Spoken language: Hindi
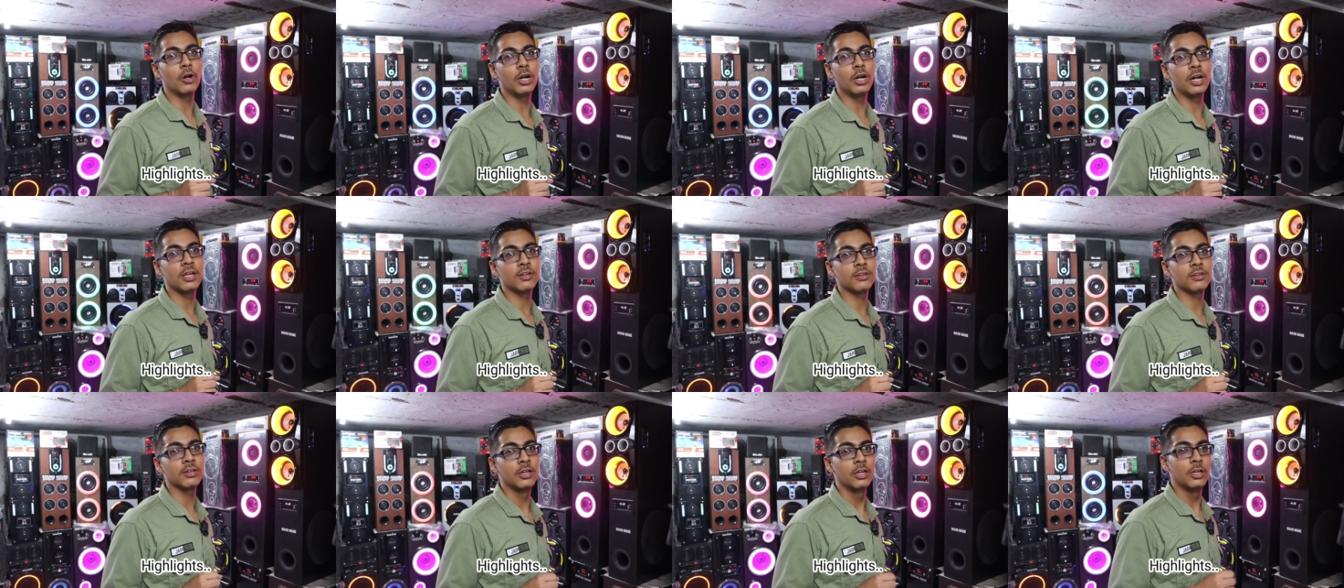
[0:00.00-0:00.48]
है
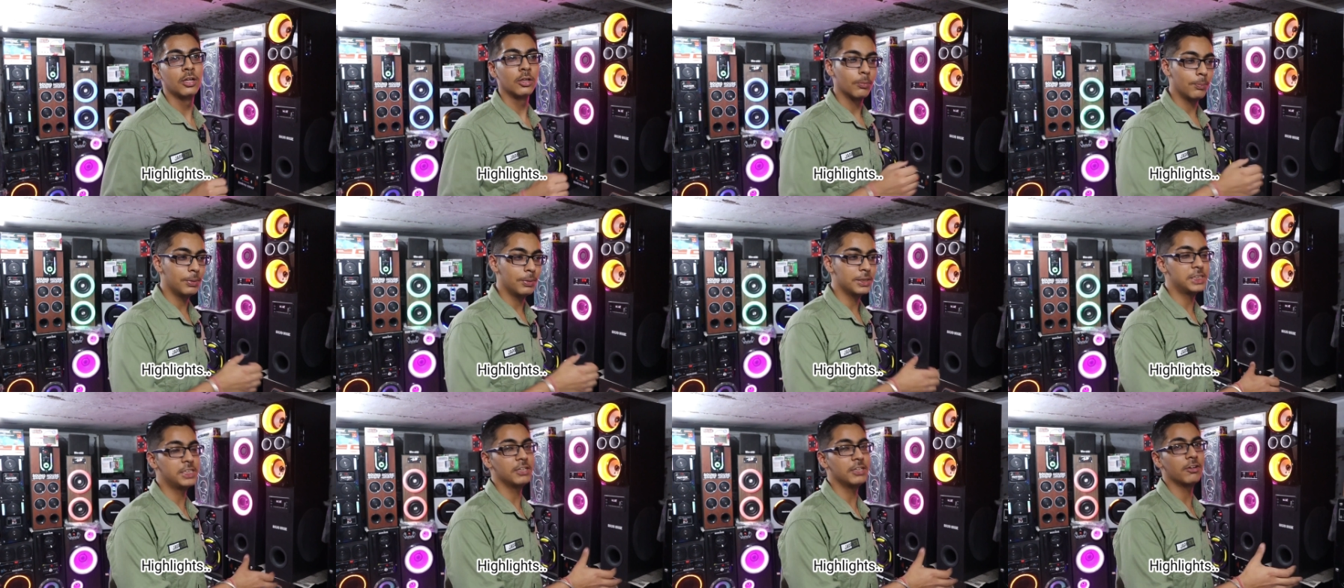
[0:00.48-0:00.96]
कॉर्डलेस
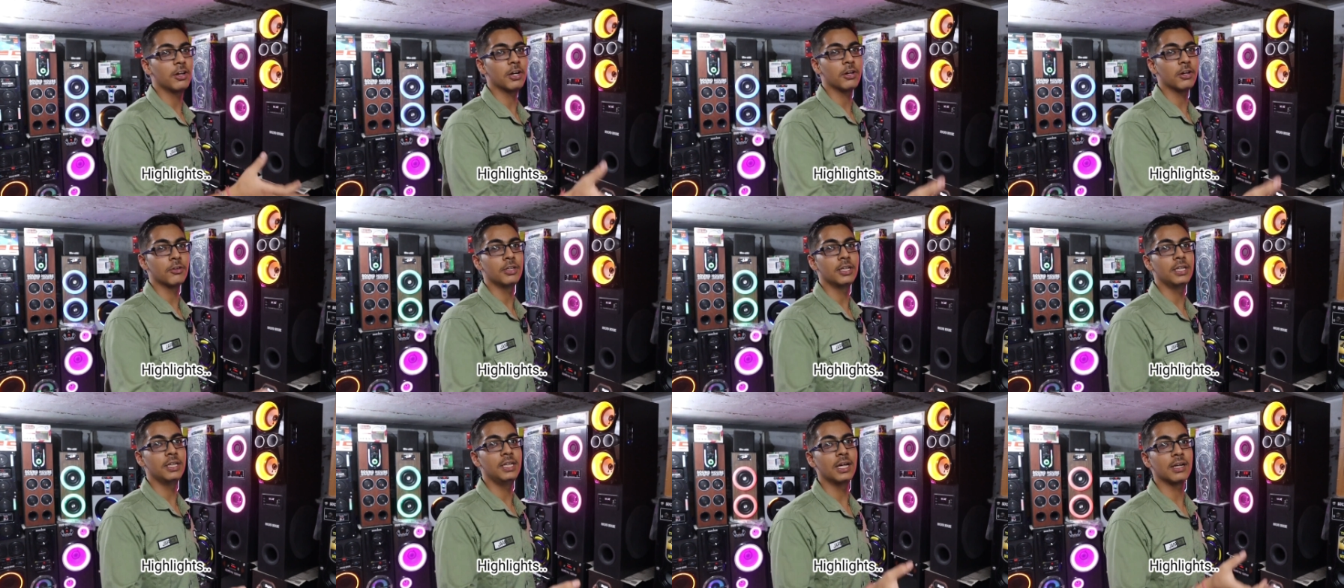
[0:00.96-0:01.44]
बच्चे
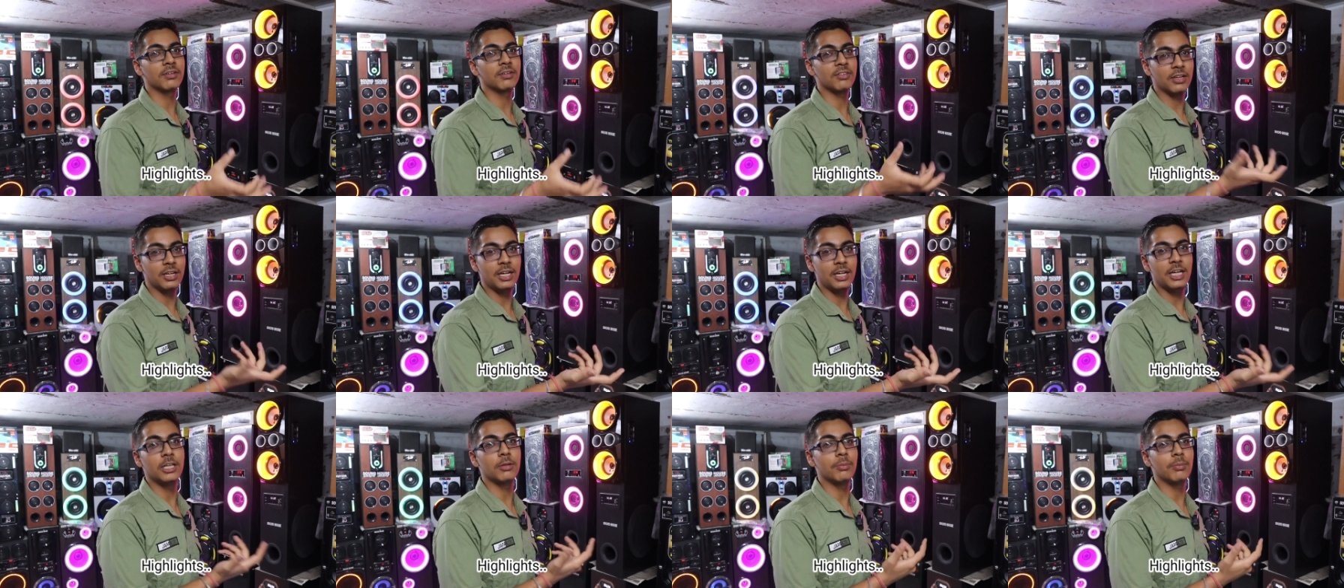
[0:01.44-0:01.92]
वगैरह दे दिया
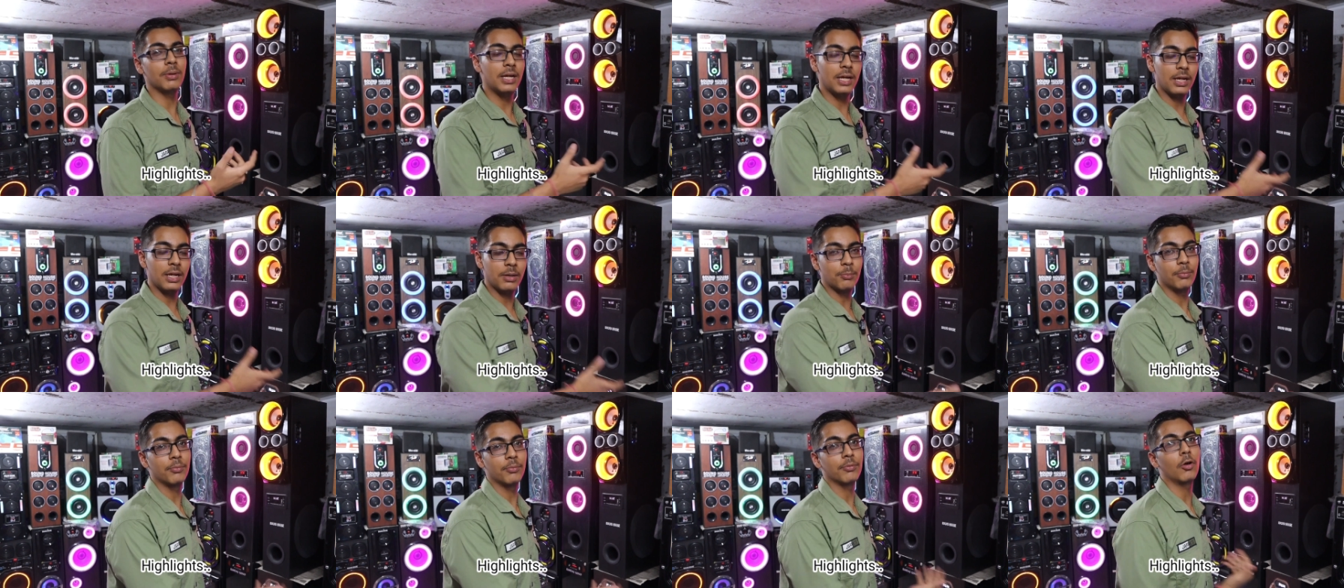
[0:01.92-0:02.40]
संगीत में
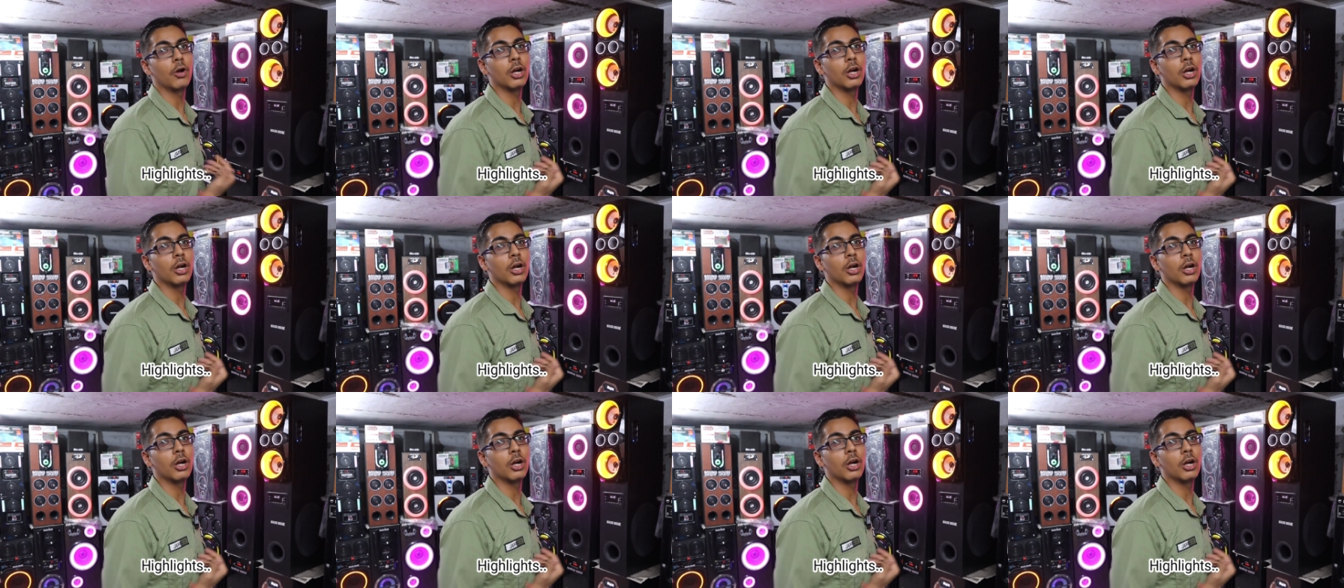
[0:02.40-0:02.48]
एक